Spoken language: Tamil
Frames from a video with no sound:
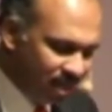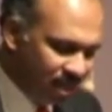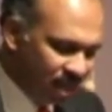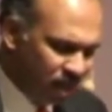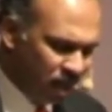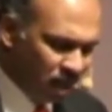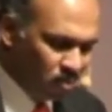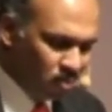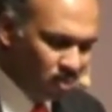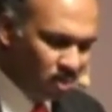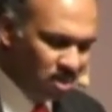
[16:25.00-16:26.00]
தைலத்தில்
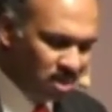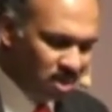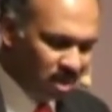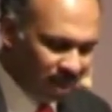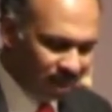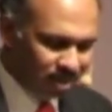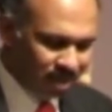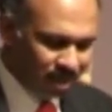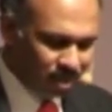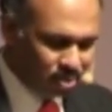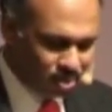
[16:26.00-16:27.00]
ஒரு
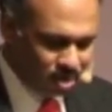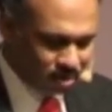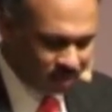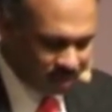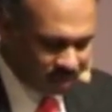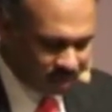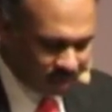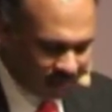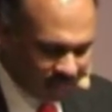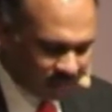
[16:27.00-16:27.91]
ராத்தல் கொண்டு வந்து